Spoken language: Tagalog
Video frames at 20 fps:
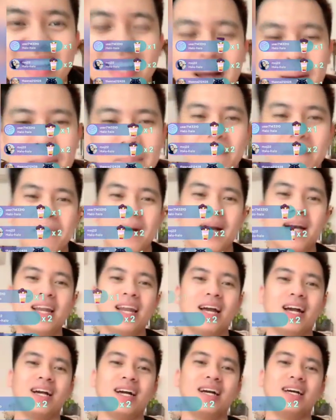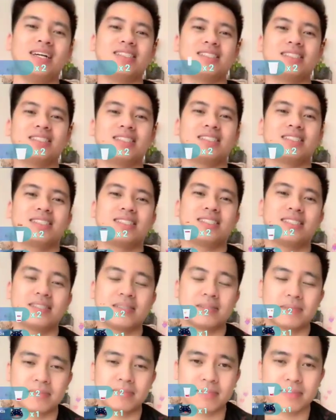Pakalakas.
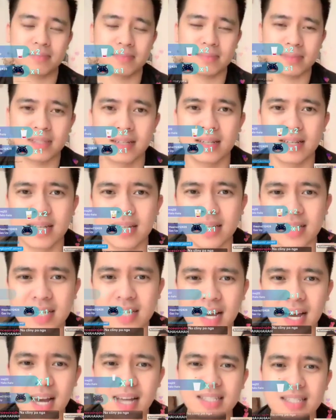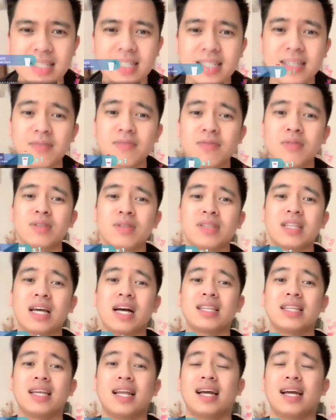Guys, isang full tank na
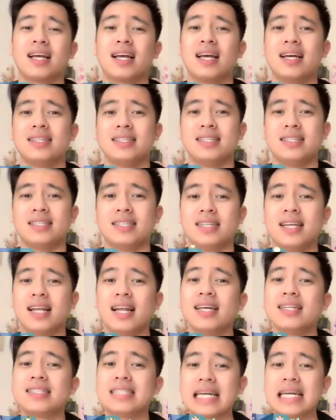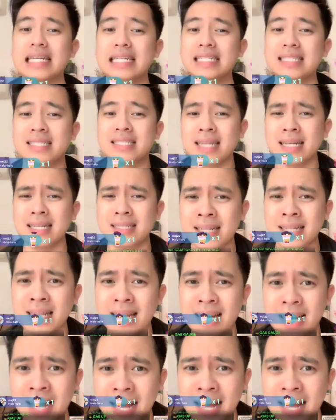lang, guys. Isa na lang. Isa, isa, isa na lang.